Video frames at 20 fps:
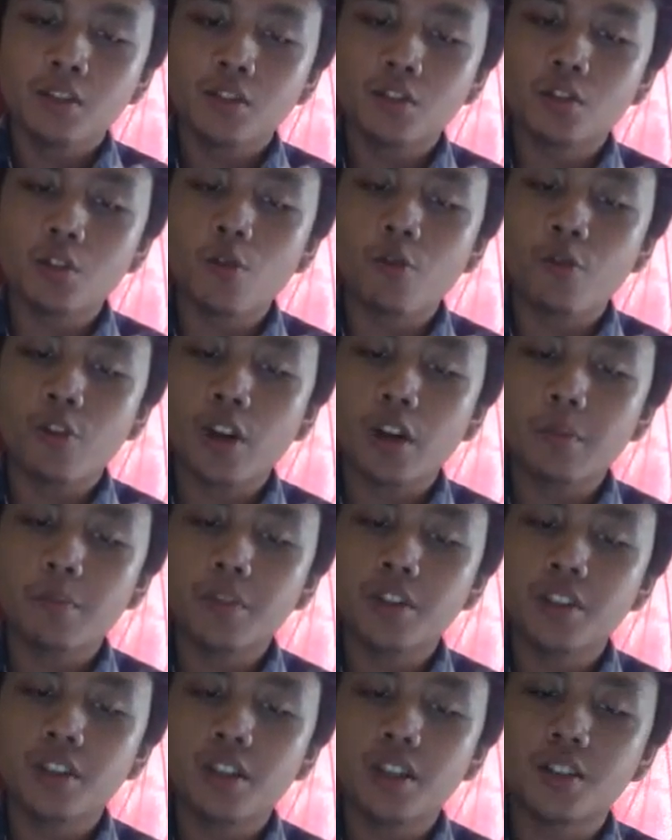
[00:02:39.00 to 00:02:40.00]
software
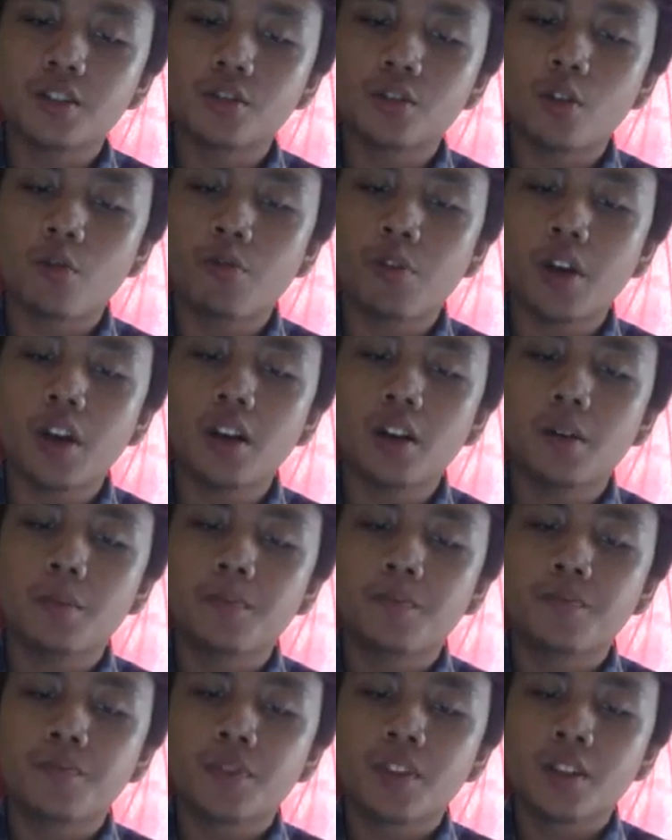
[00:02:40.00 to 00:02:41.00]
bisnis software
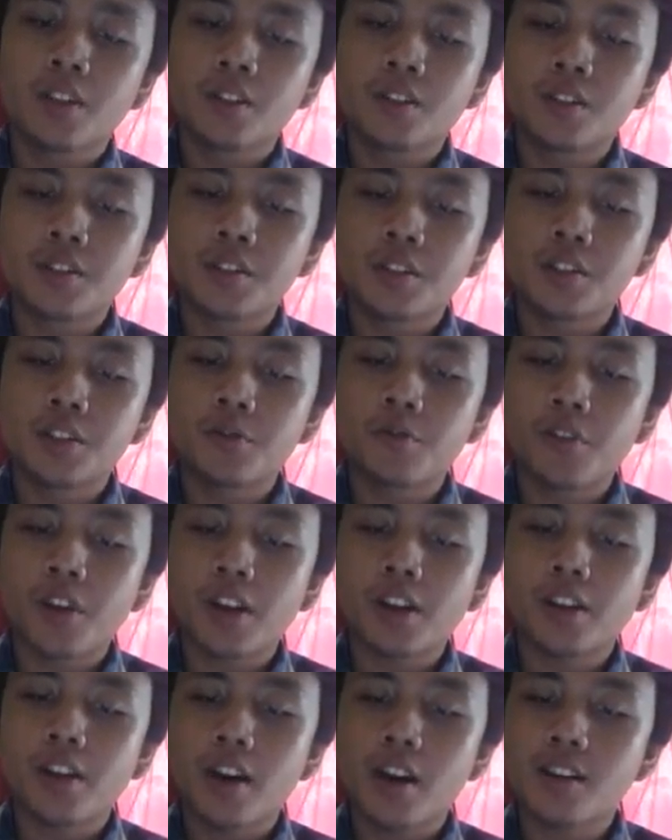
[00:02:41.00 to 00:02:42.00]

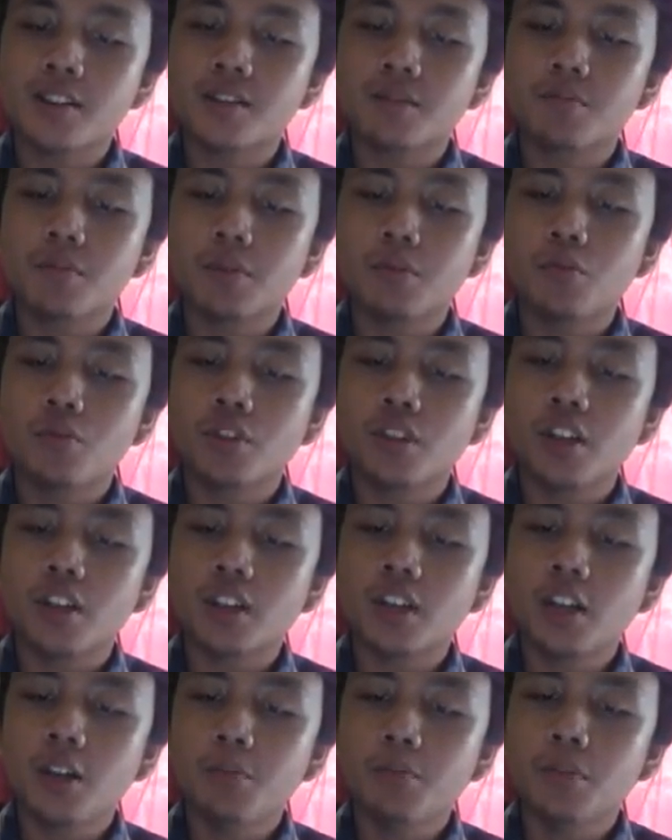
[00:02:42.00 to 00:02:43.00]
spreadsheet
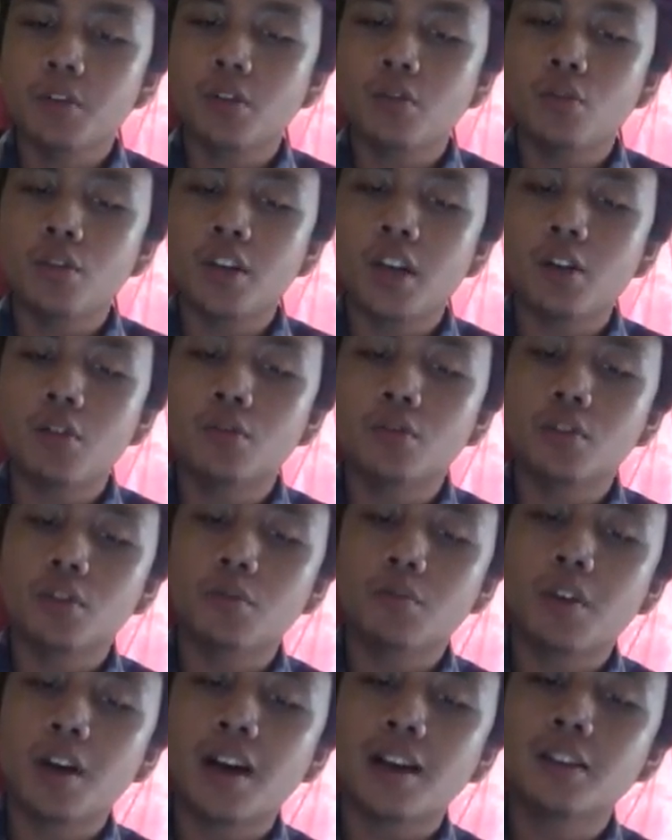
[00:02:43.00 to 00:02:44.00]
memungkinkan pengguna untuk
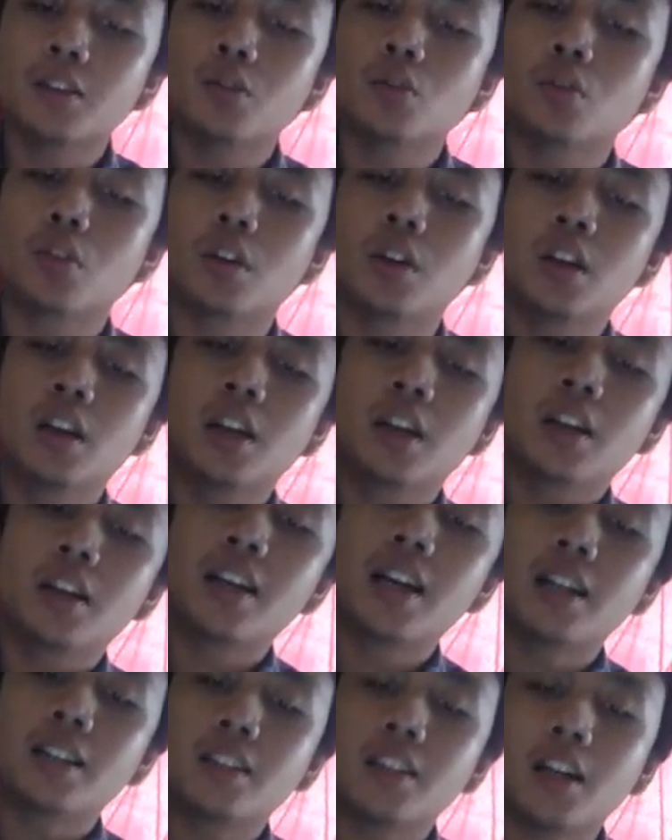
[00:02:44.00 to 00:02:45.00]
mengatur
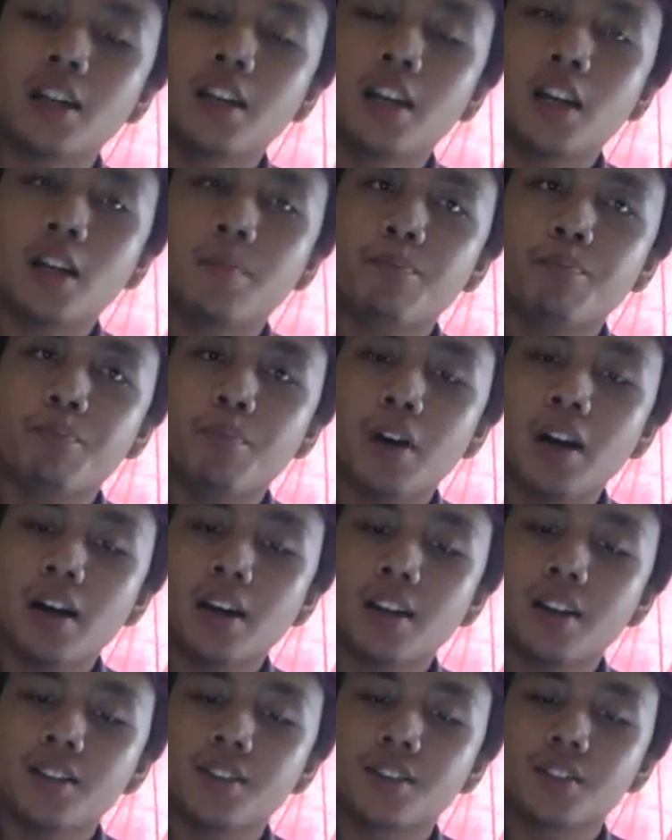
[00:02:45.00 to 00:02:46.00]
data dalam
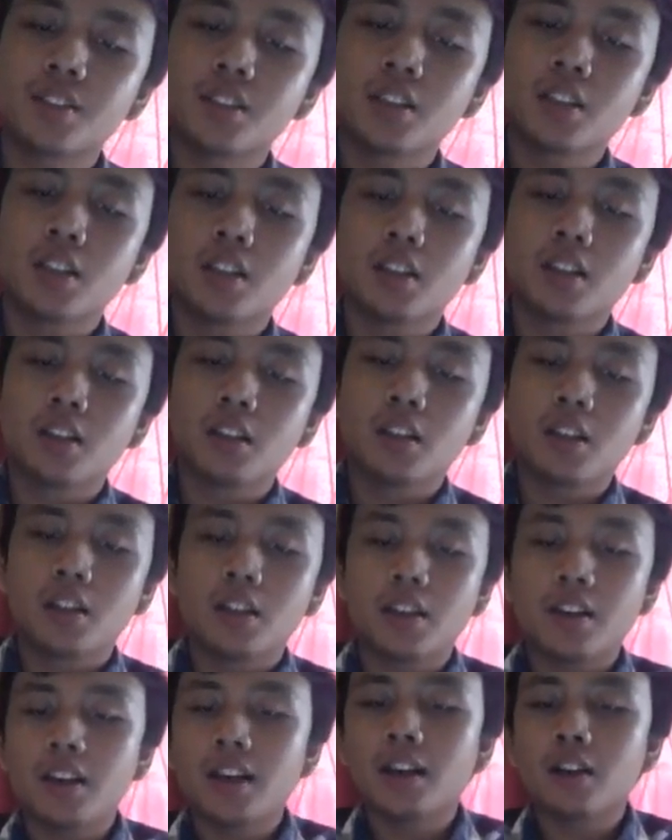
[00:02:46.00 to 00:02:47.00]
baris
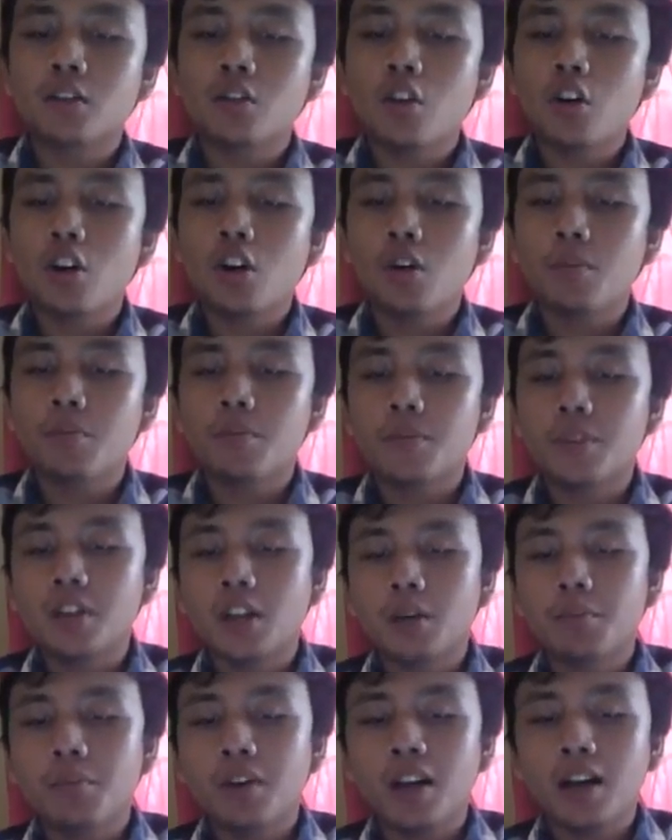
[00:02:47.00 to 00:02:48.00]
dan kolom
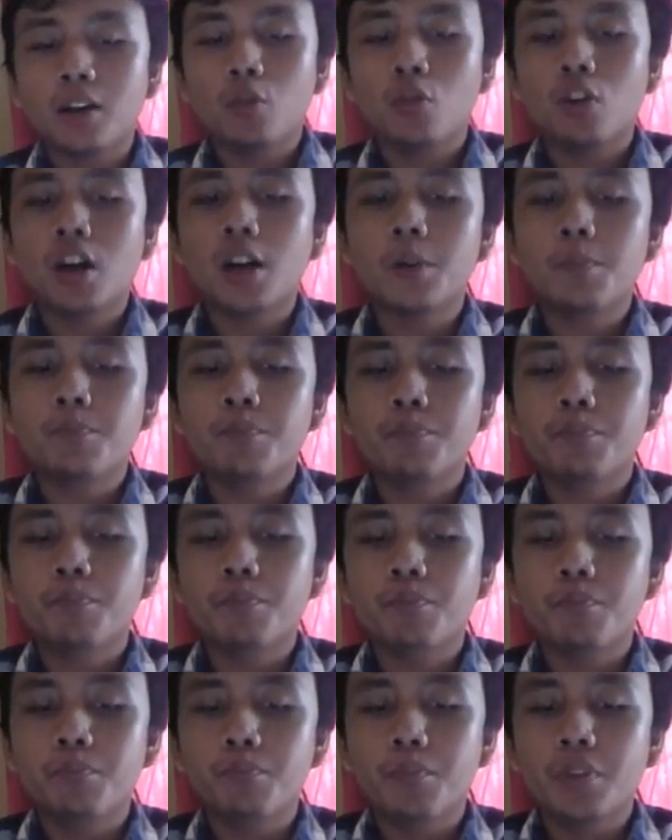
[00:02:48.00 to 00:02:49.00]
dan melakukan
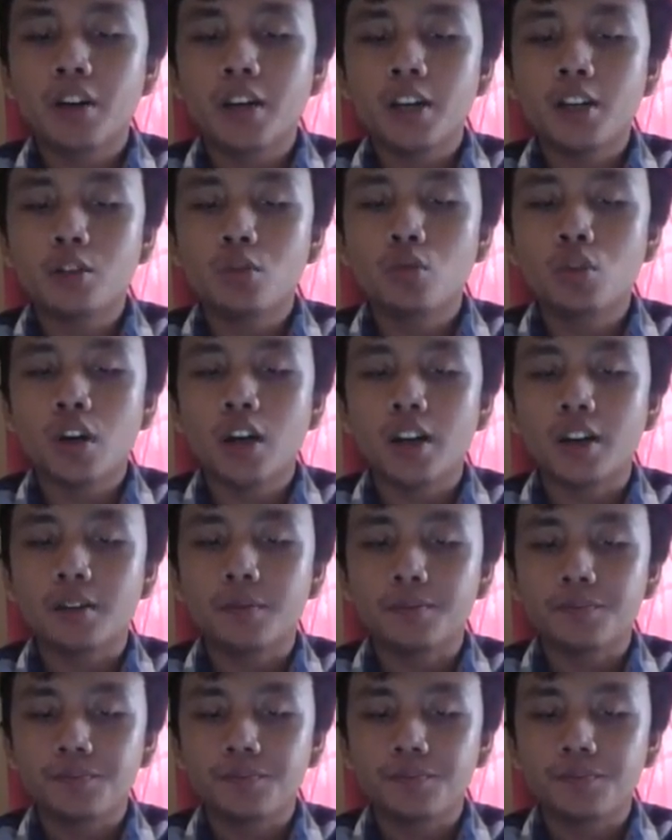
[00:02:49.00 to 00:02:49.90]
penghitungan